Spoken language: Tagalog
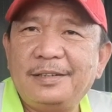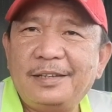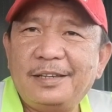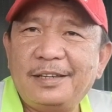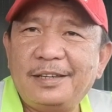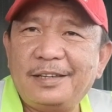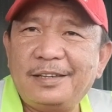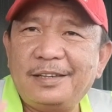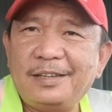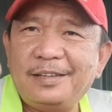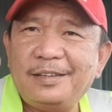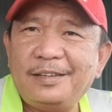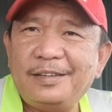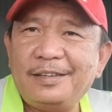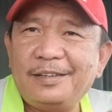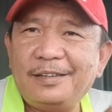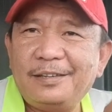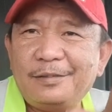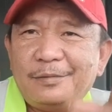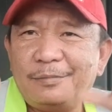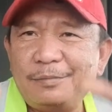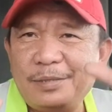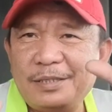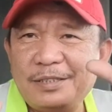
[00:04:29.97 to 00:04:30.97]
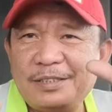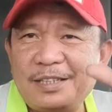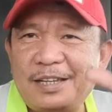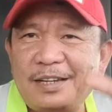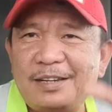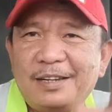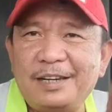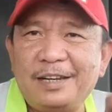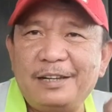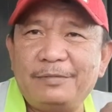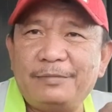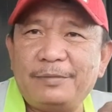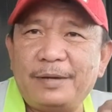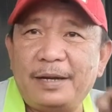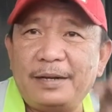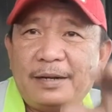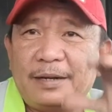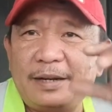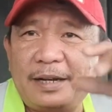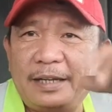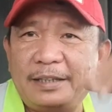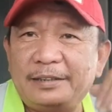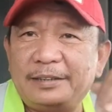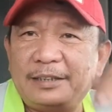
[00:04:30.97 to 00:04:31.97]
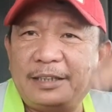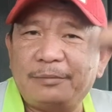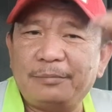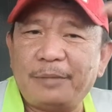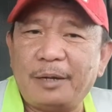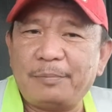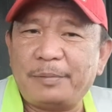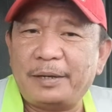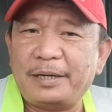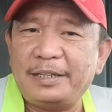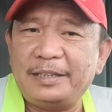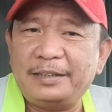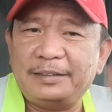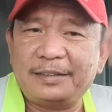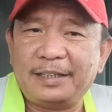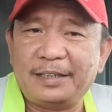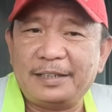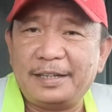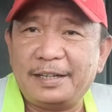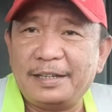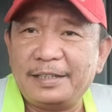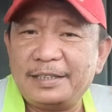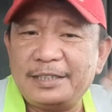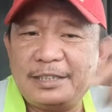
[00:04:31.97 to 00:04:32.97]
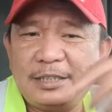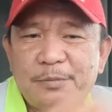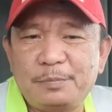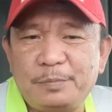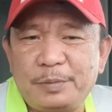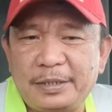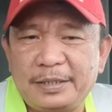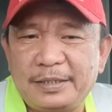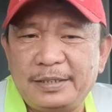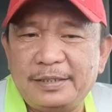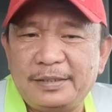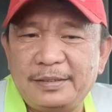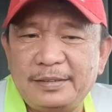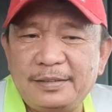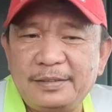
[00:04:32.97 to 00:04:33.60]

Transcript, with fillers: eh, minsan left and right nagpapalitan ng spin.